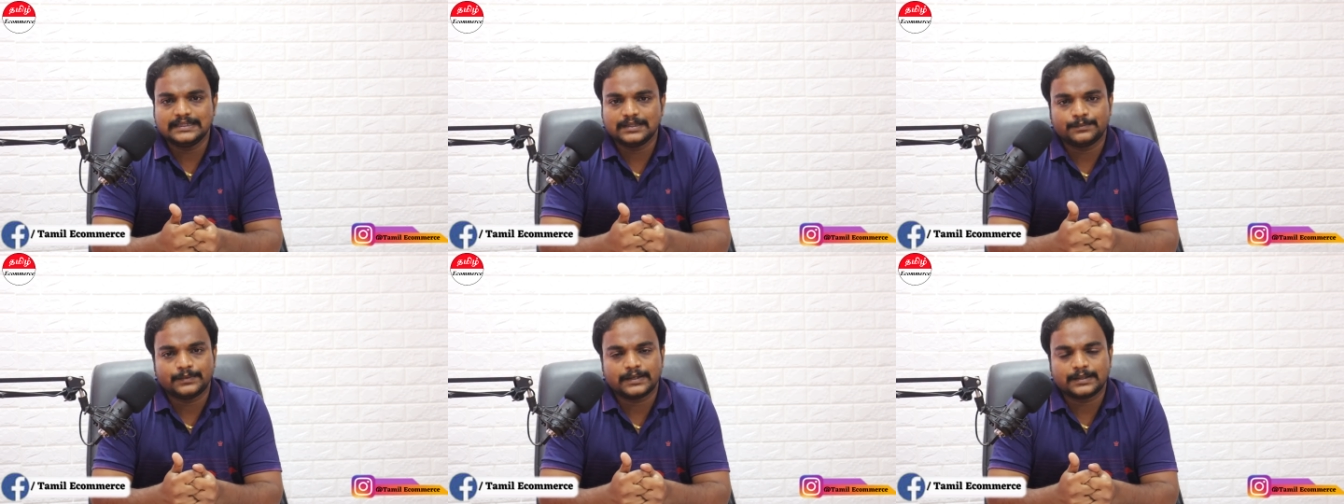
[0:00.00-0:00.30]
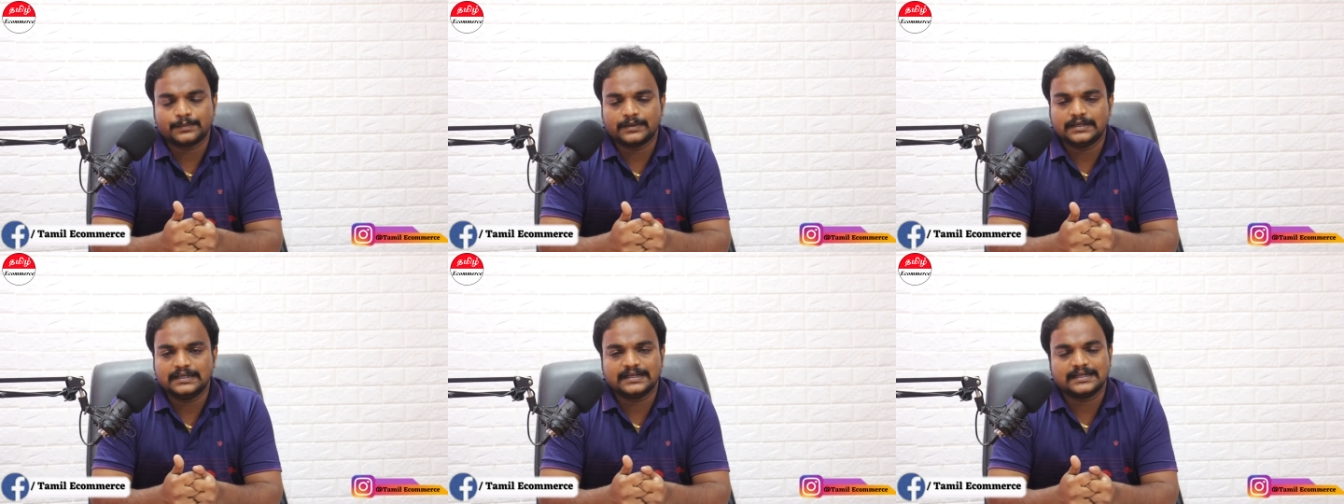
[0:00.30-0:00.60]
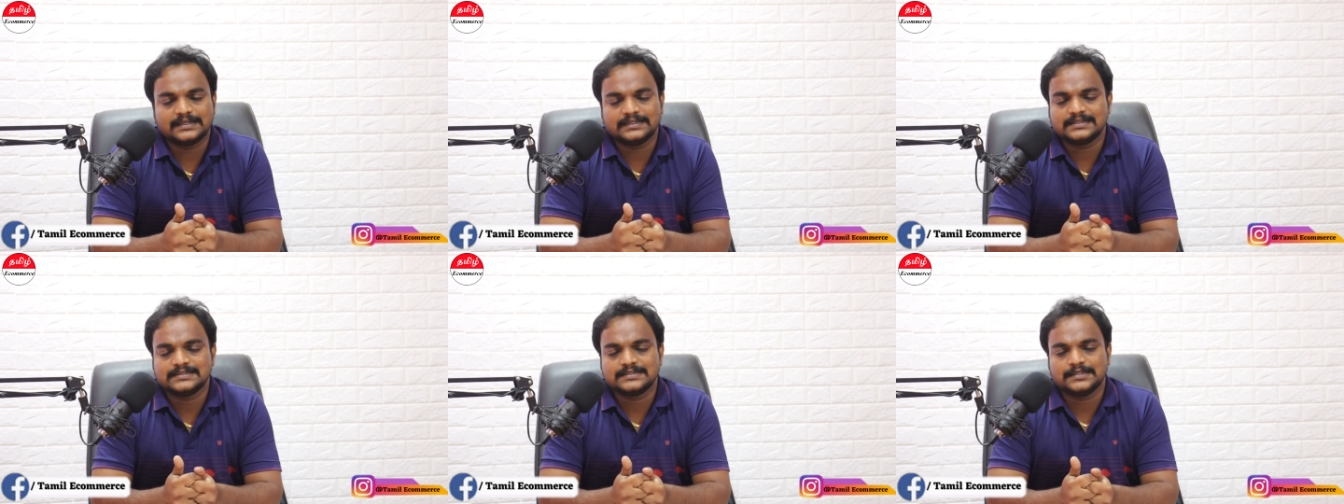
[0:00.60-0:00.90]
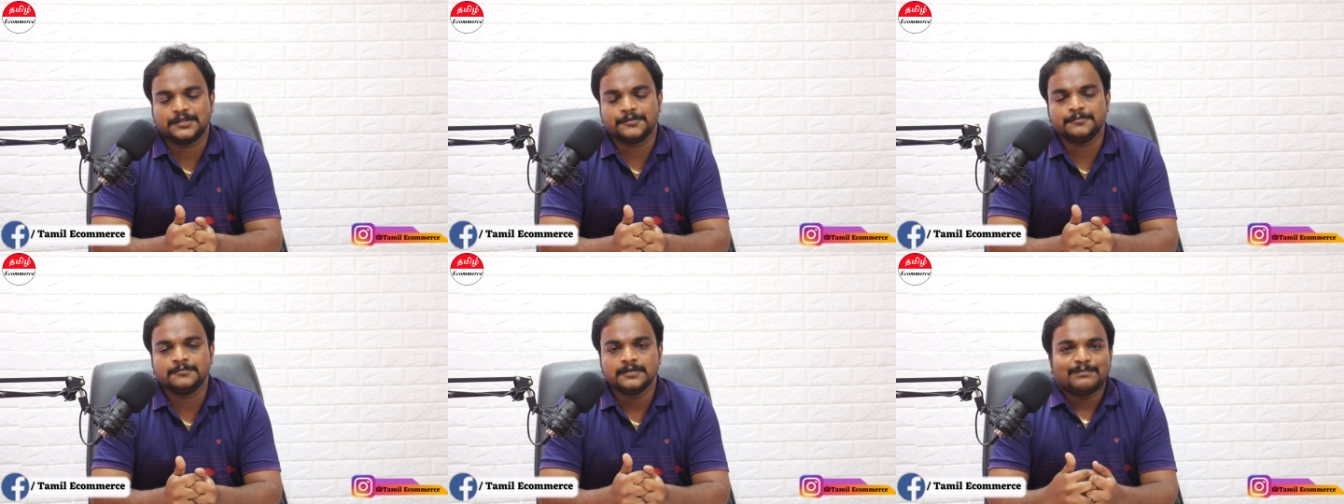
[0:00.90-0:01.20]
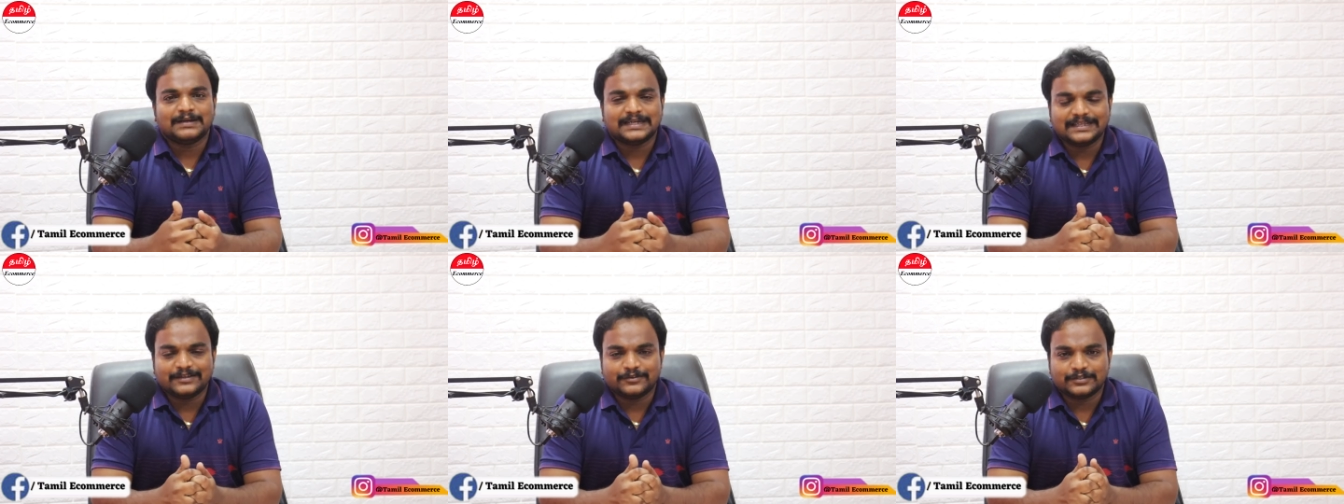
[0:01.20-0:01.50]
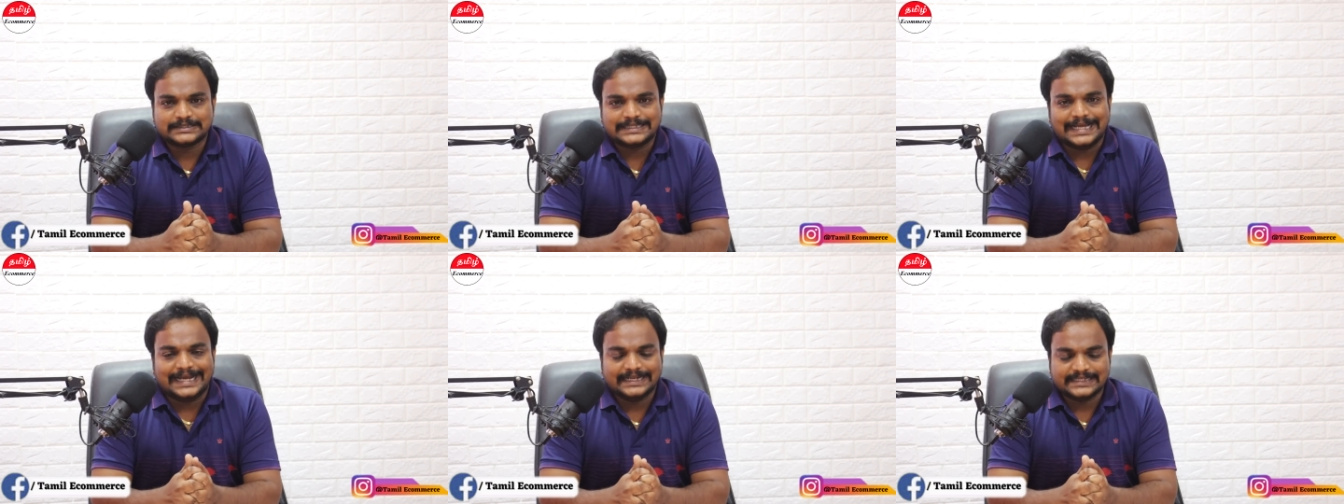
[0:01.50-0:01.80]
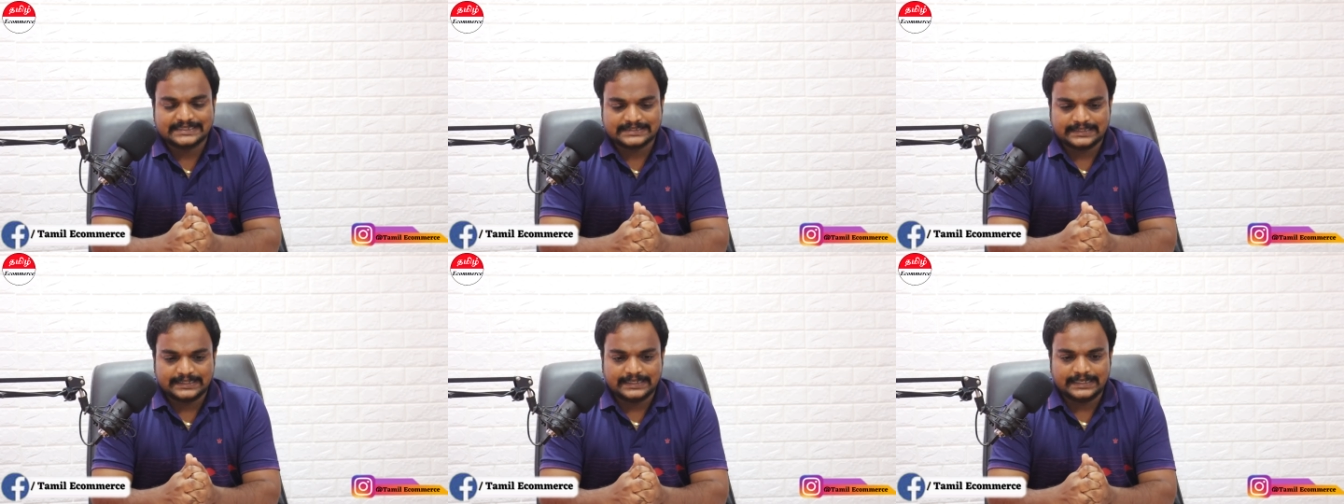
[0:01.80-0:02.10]
எதிர்பார்ப்புகள் இருக்க தான் செய்யும் பட் இங்கே ஒரு
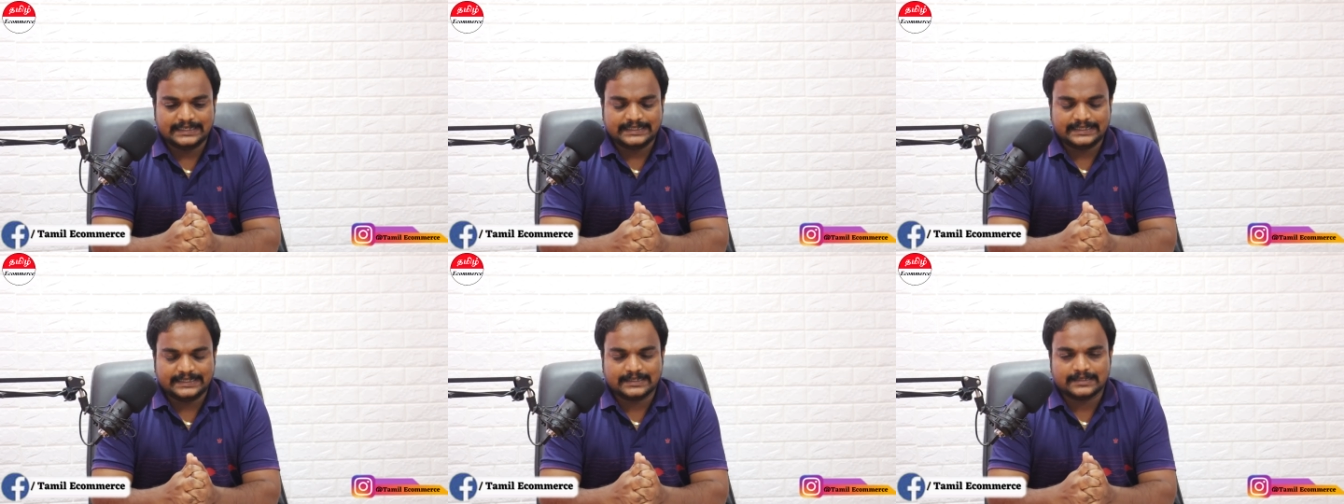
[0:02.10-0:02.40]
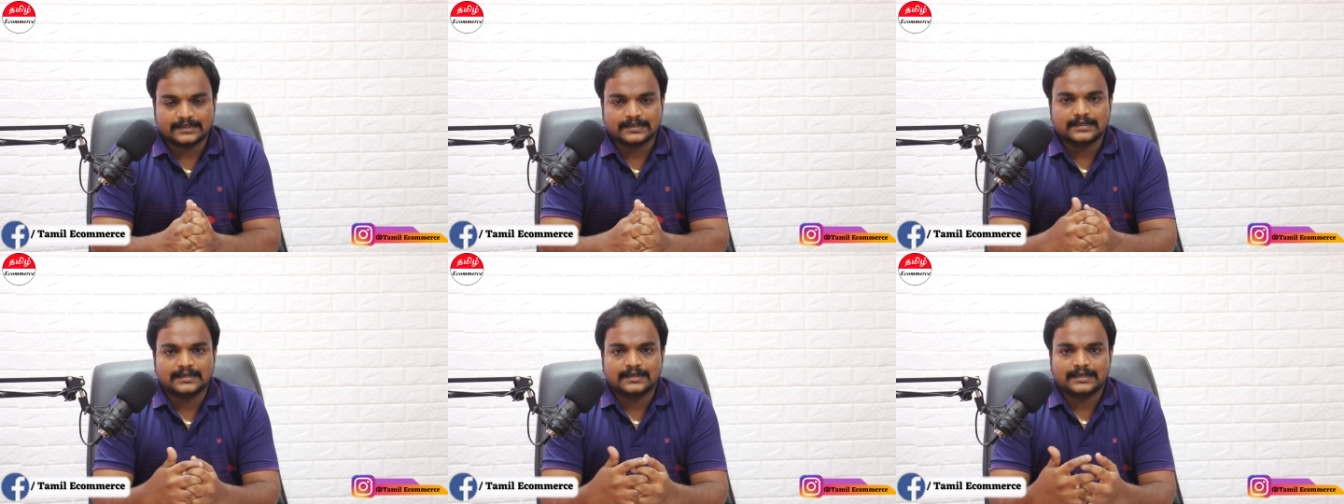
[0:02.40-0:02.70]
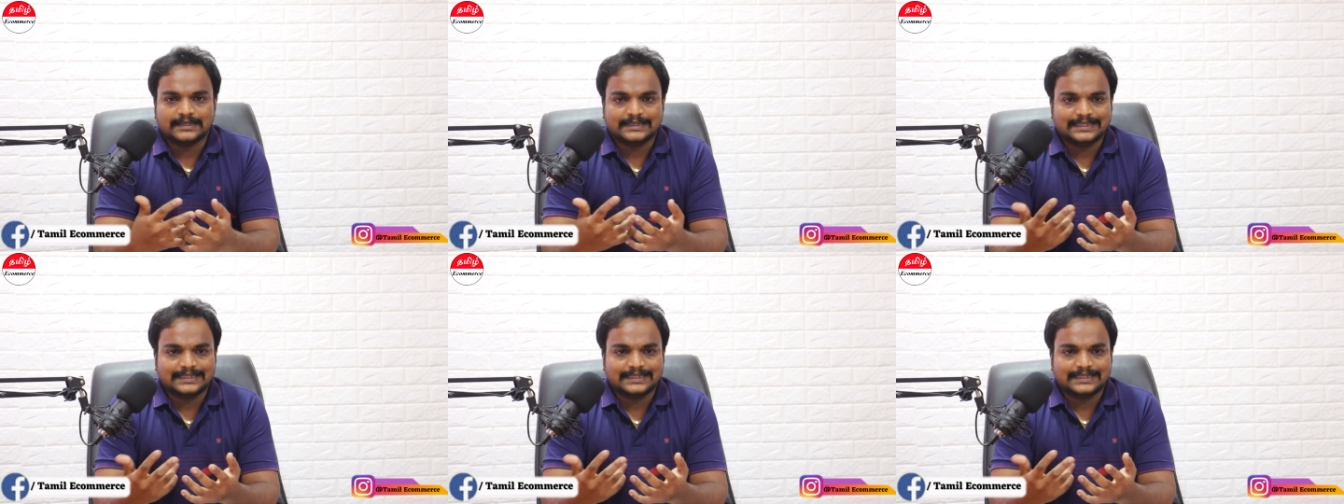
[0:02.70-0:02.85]
சேடஸ்ட் ரியாலிட்டி என்னென்னா